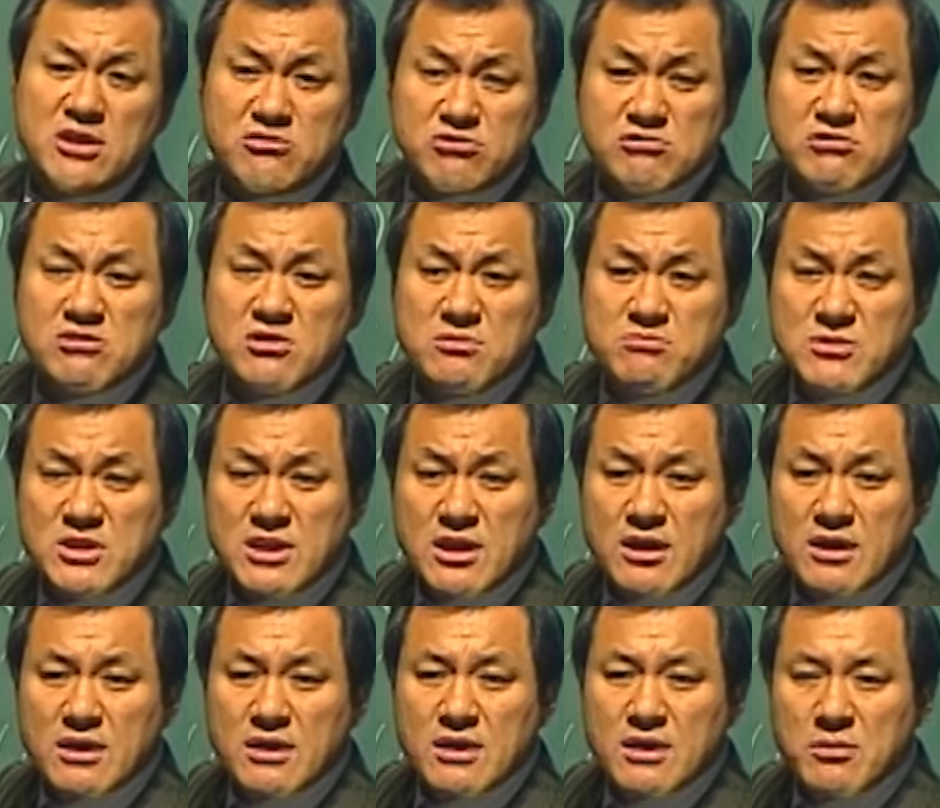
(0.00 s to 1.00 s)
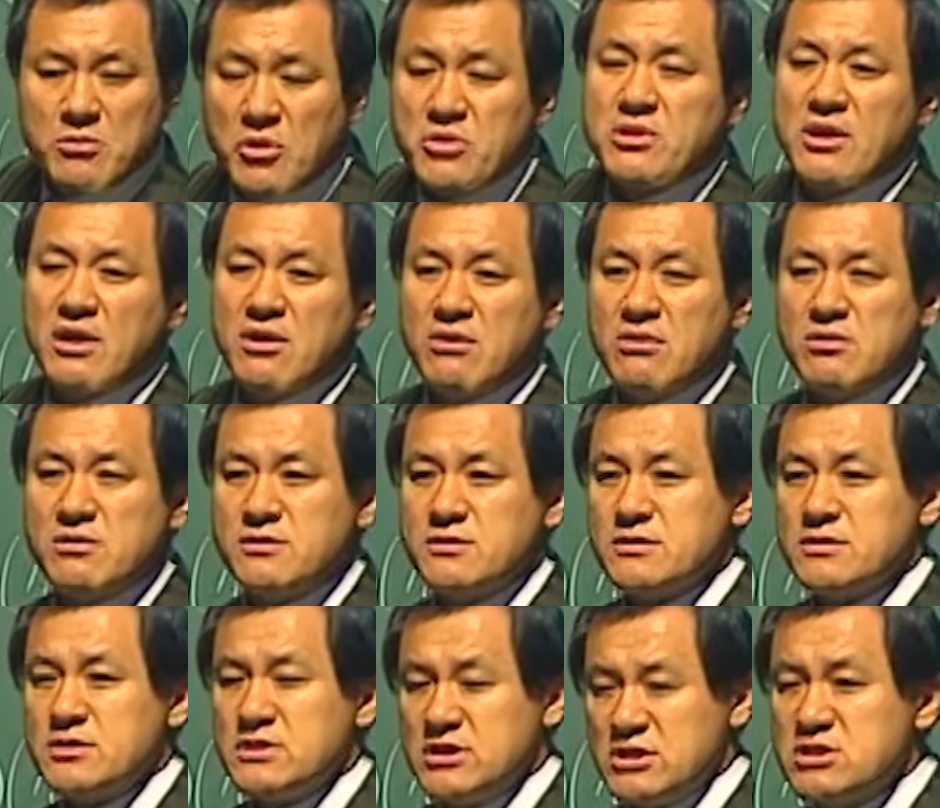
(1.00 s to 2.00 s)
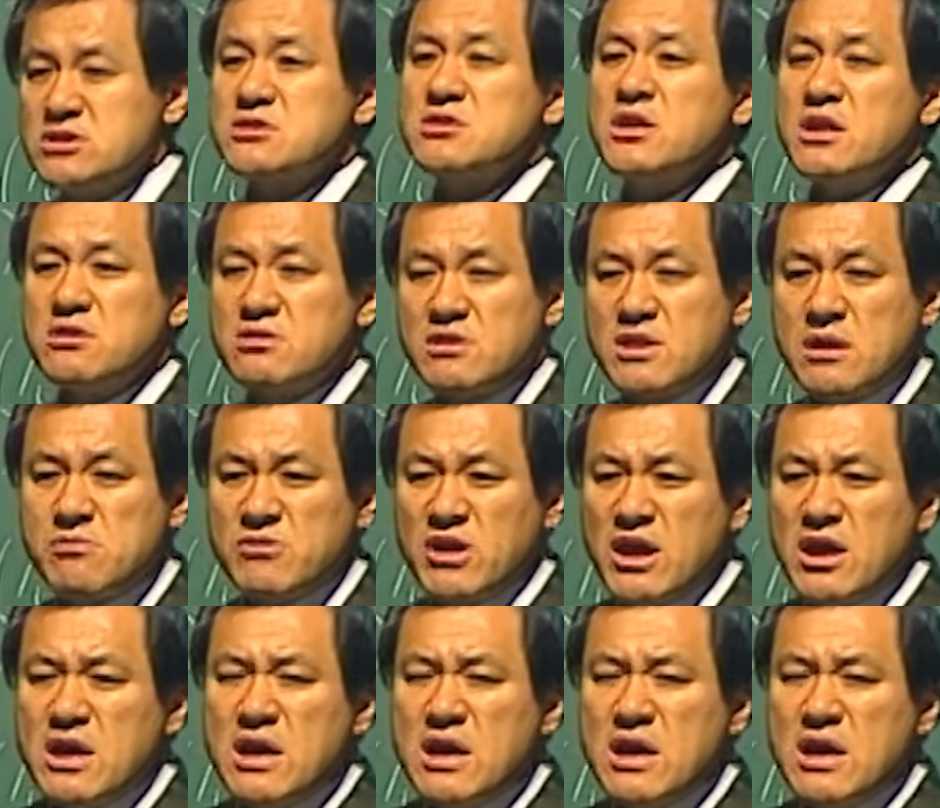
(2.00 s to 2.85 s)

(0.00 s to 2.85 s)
죽은 겁니다. 보세요. 이 스트레스 때문에.